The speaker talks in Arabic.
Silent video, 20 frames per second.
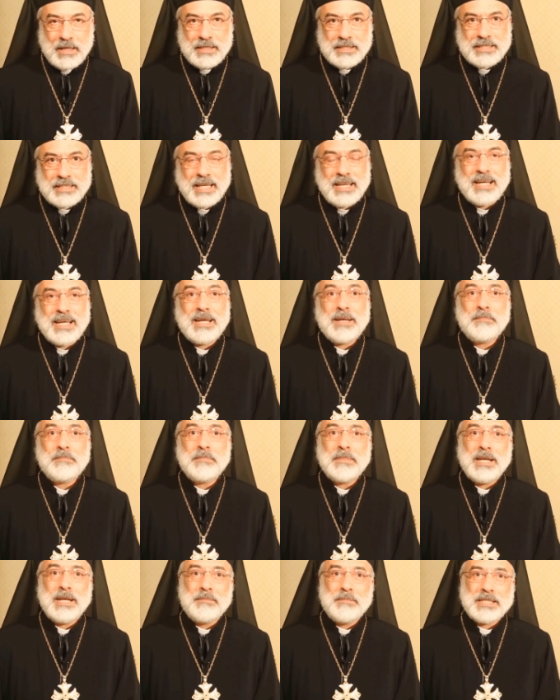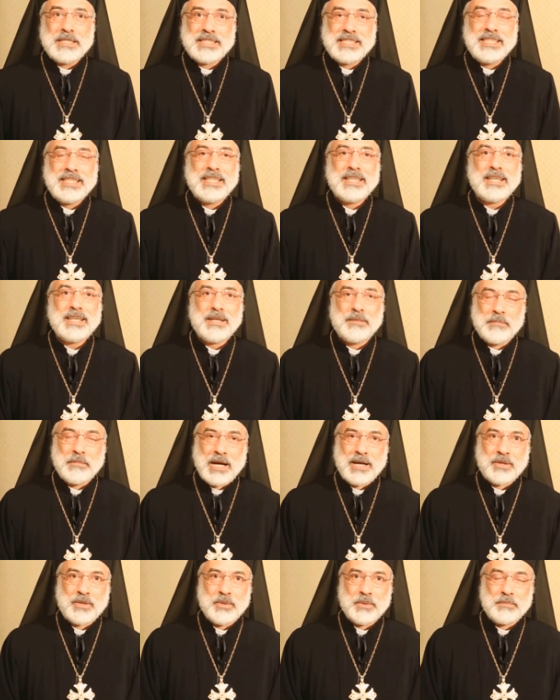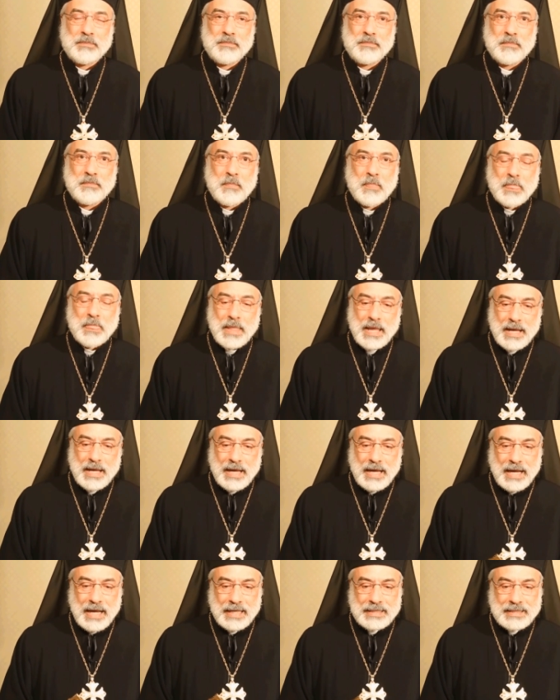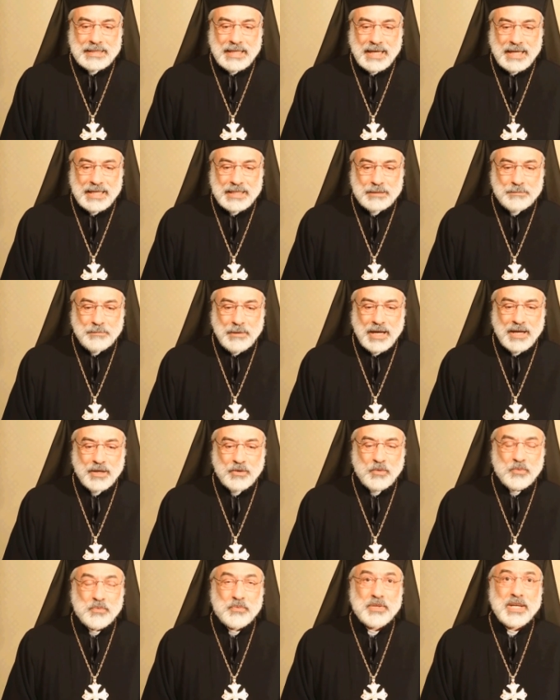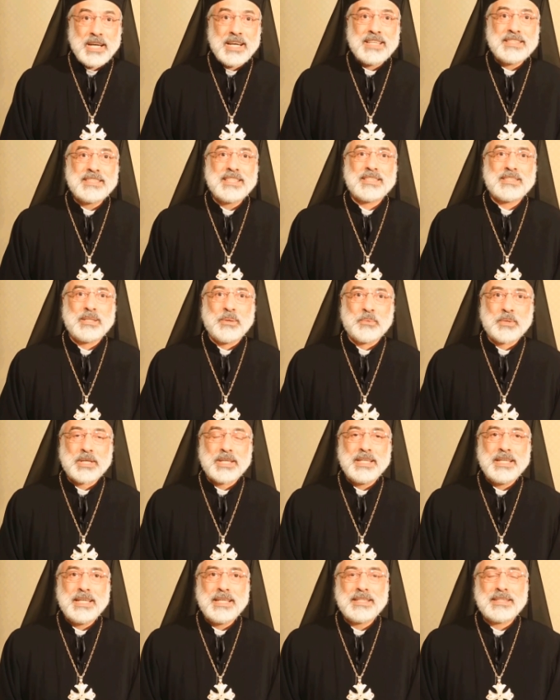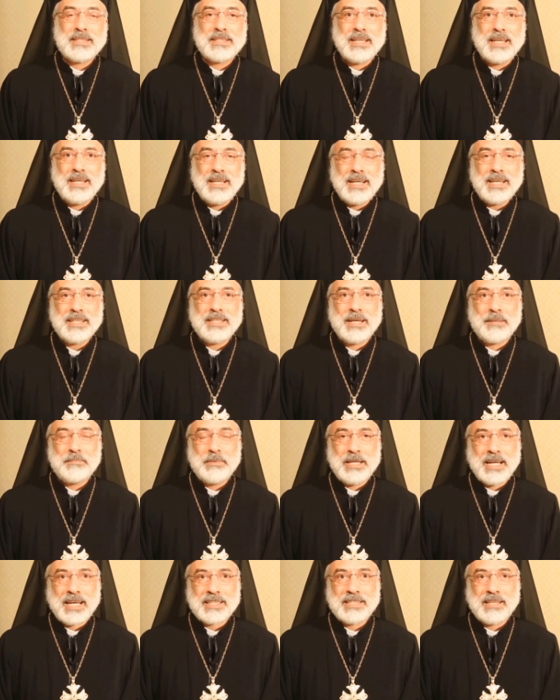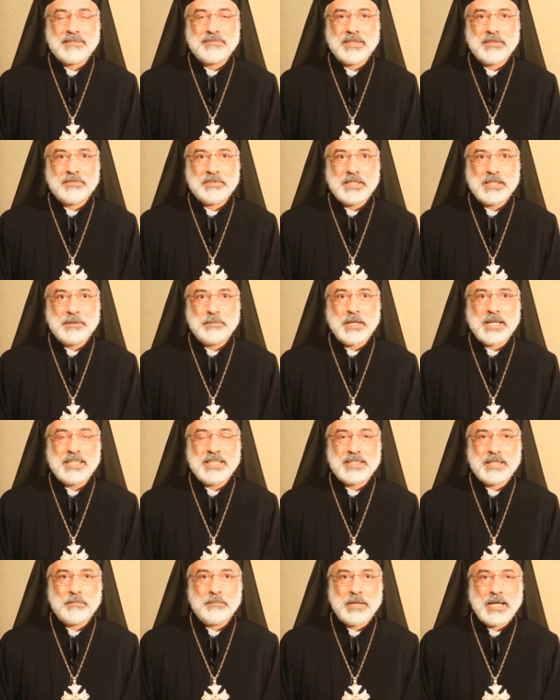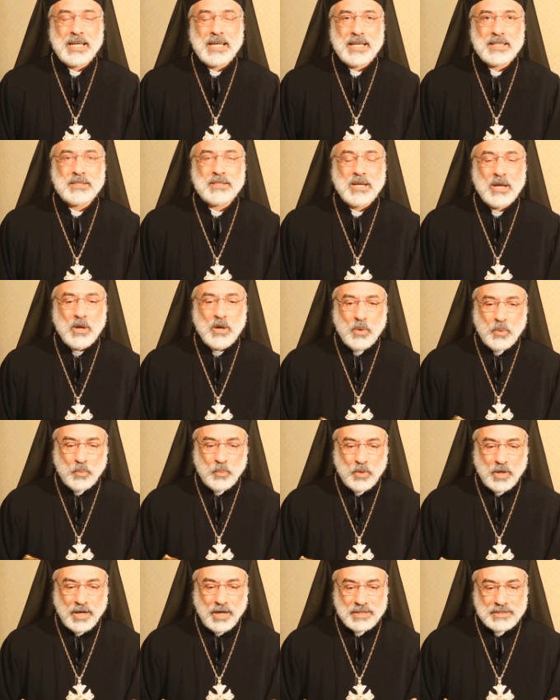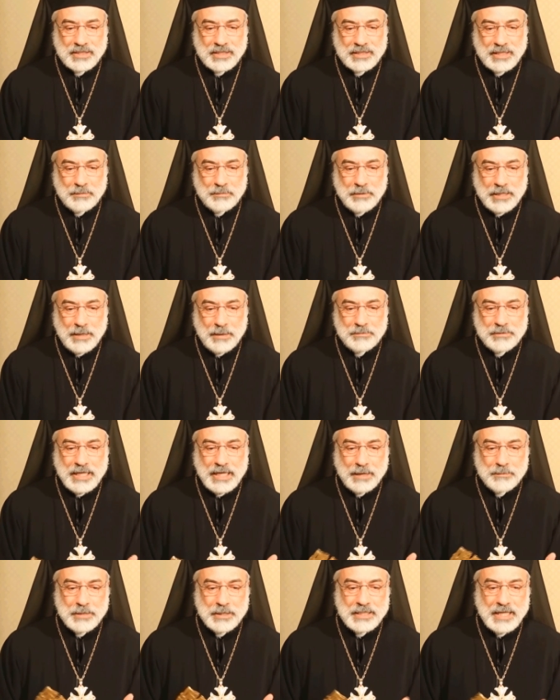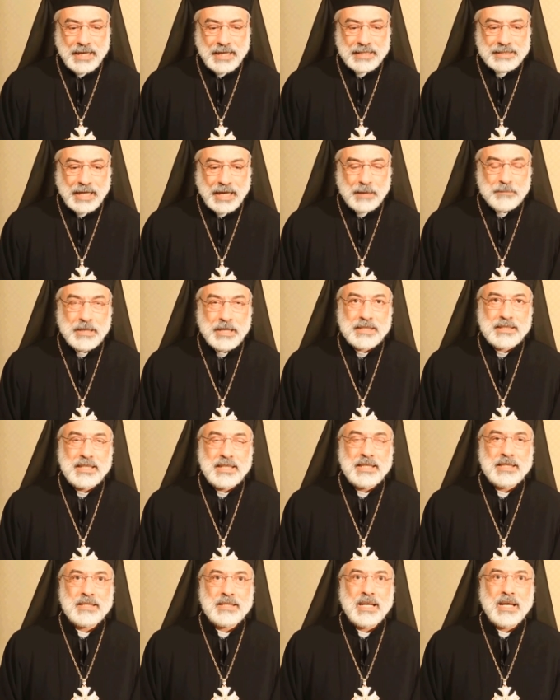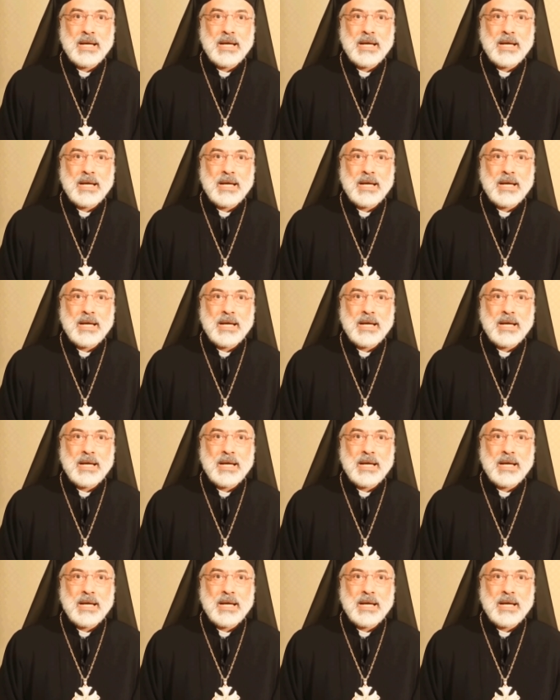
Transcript: سلام المسيح معكم أتحد معكم في هذا التوقيت اللي احنا بنحتفل فيه بعيد الميلاد وخاصة بنبدأ بداية عام جديد